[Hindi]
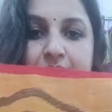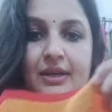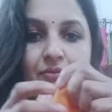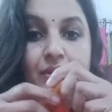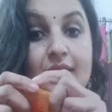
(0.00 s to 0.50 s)
पे
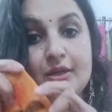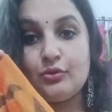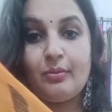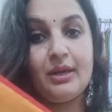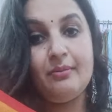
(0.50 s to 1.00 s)
सेम वर्क है
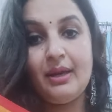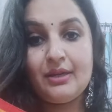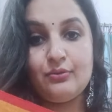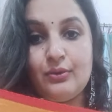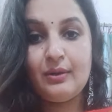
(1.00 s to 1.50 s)
जो मैंने
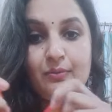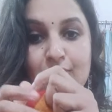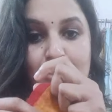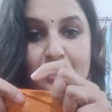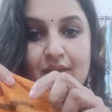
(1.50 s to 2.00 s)
ब्लैक सूट
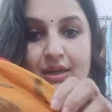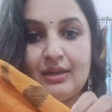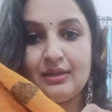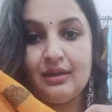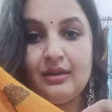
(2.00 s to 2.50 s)
आपको चेक
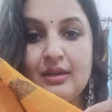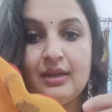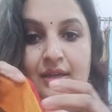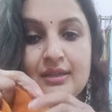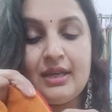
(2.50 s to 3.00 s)
कराया था
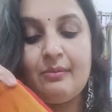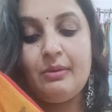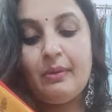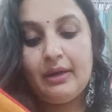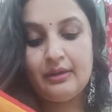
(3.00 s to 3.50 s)
सेम
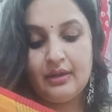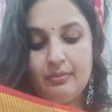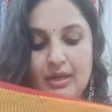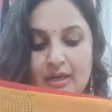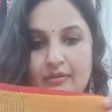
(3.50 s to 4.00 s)
ही
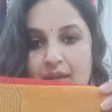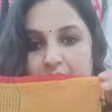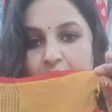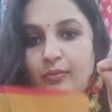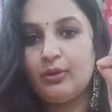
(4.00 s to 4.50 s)
पैटर्न मिलने वाला है और